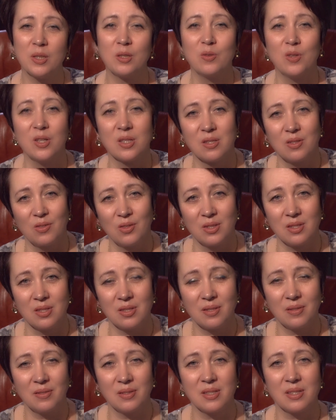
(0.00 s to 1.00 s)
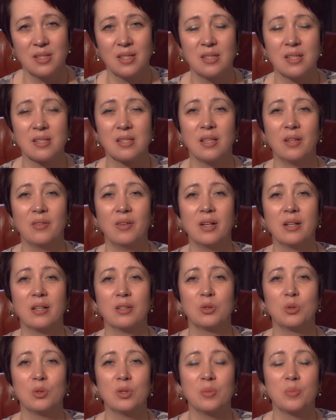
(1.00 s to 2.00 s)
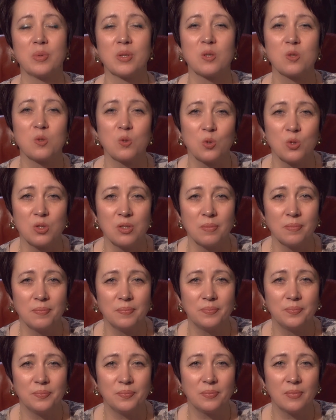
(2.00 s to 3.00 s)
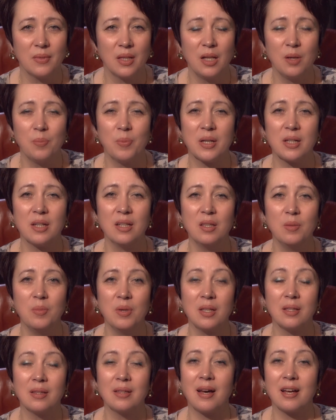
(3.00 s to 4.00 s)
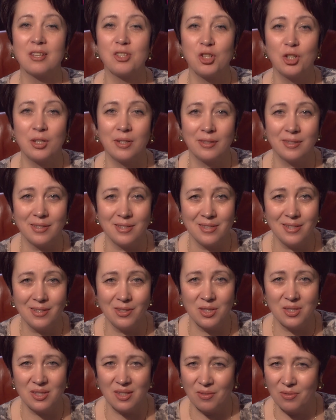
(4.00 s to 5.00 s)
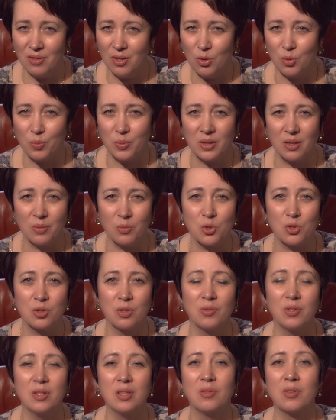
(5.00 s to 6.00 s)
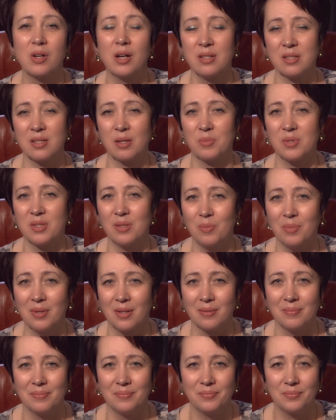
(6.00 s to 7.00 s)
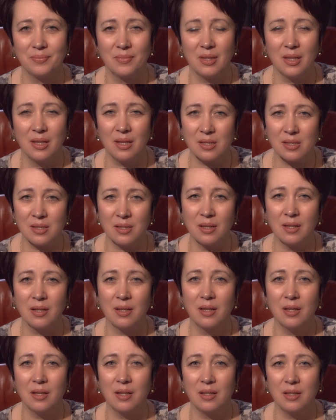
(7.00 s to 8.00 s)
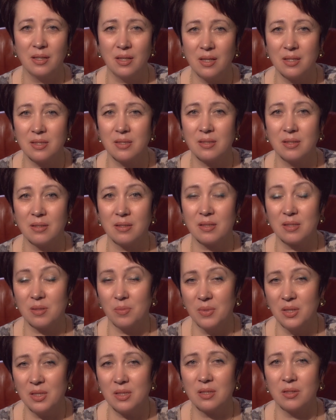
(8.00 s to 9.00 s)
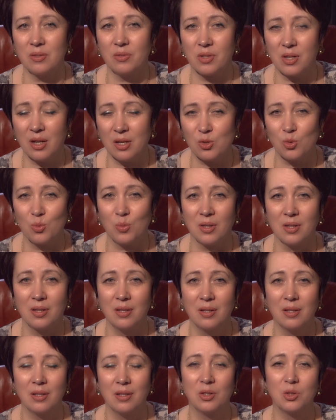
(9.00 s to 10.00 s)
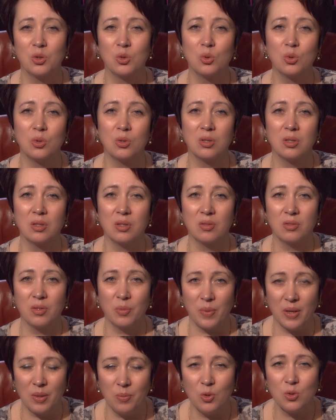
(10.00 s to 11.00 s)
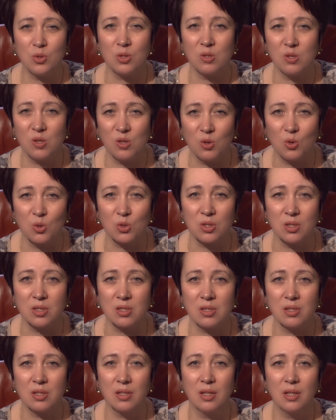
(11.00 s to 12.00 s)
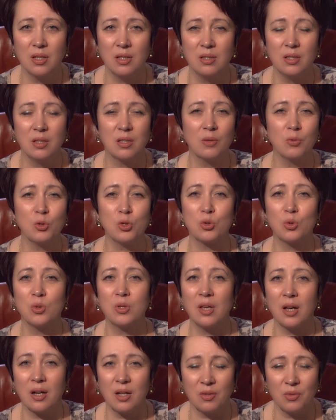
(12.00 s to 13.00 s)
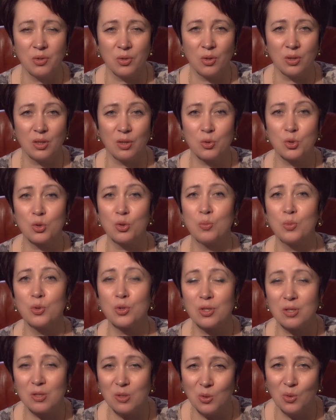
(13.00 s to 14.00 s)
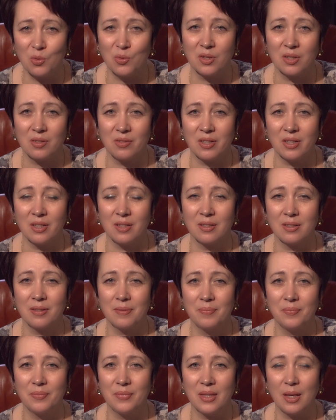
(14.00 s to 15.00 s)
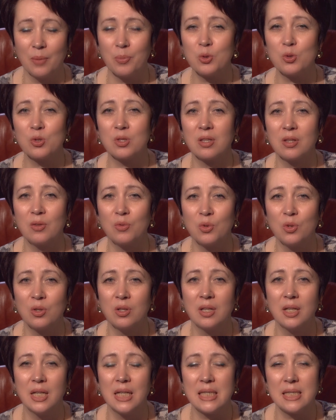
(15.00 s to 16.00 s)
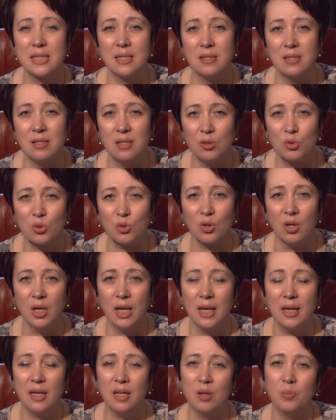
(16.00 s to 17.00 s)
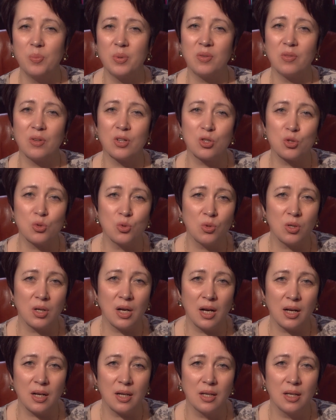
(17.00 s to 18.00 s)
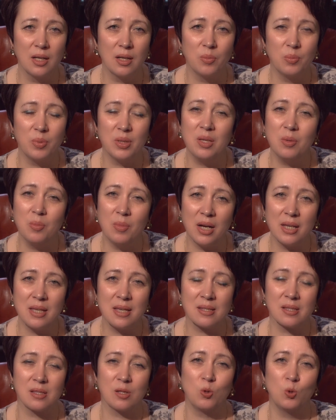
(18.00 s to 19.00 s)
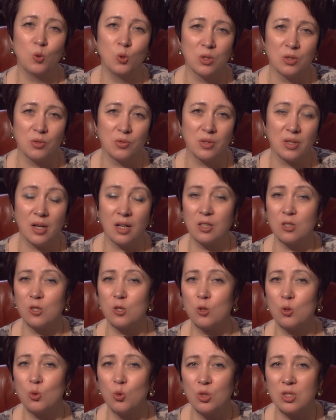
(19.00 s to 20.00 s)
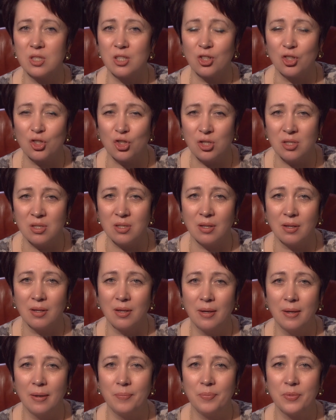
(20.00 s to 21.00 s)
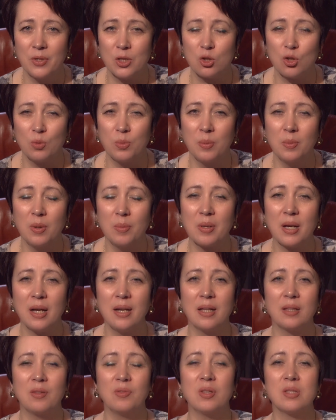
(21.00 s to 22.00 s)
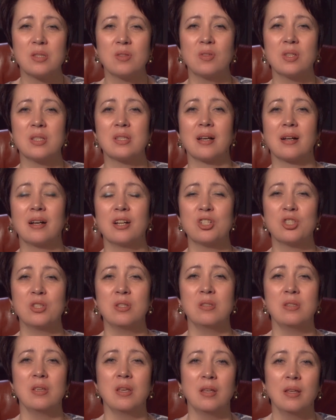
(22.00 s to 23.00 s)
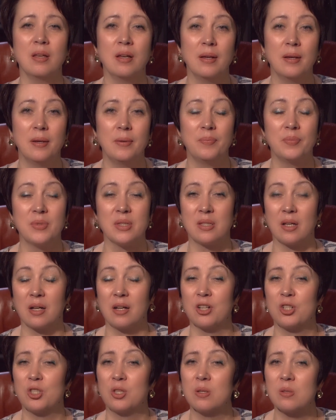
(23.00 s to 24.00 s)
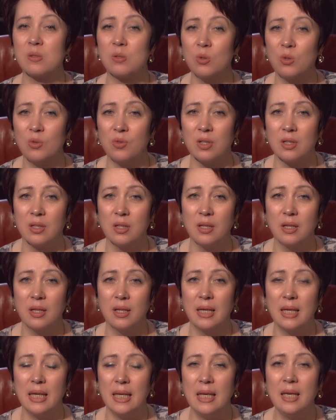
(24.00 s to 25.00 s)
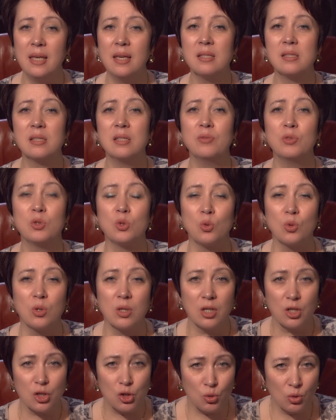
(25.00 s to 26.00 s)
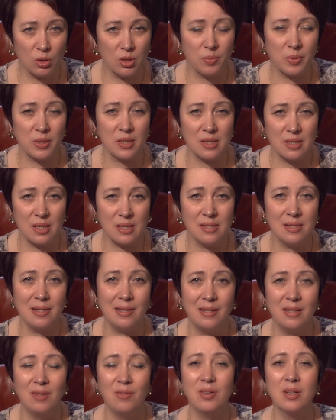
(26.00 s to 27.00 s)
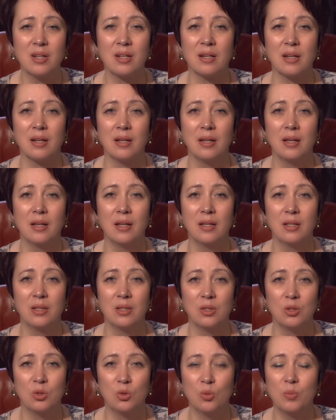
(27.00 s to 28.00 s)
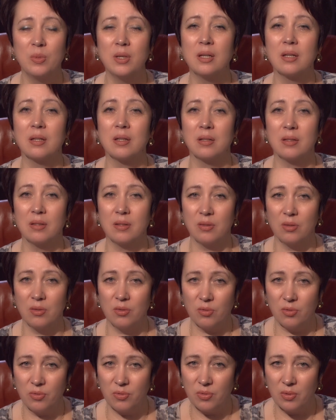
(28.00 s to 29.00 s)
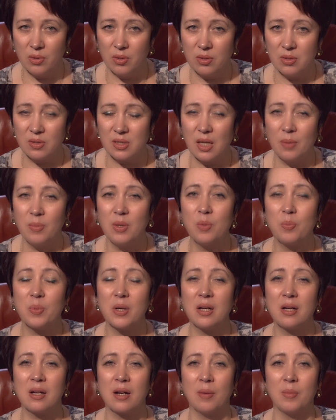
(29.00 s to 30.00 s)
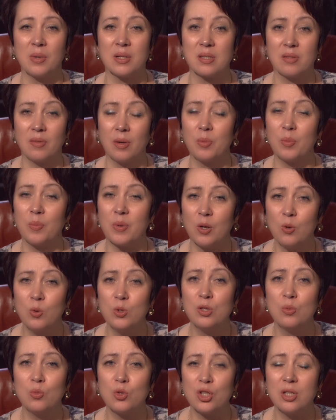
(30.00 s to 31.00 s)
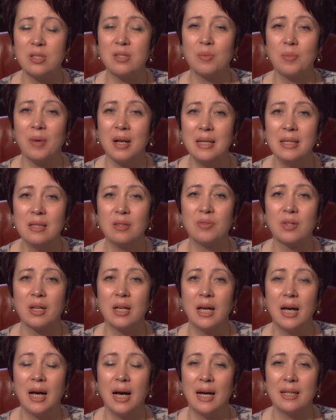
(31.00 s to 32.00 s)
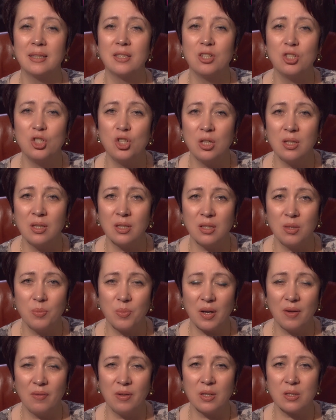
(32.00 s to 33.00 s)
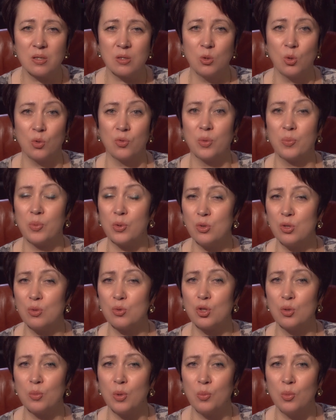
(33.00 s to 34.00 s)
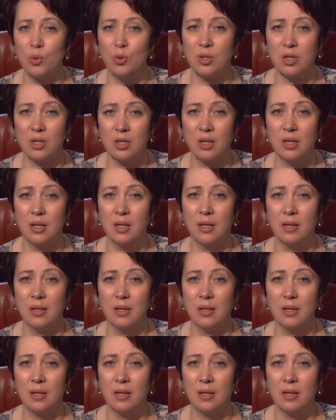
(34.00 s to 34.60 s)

ответственность за те слова, которые произносим. Или, по крайней мере, начали это делать, я верю, потому что вы не враг сам себе. если есть смысл в разуме, то вы поймете серьезность не того, что я говорю, а того, что Божье Слово говорит. Я просто его цитирую и привожу как понимание законов, как инструкция к жизни, чтобы мы брали ответственность за каждый день, за каждое слово – и если вдруг что-то произносили неверно, то мы в самих программах с вами проходим уже эти молитвы отречения от неправильных слов и просим, чтобы Бог их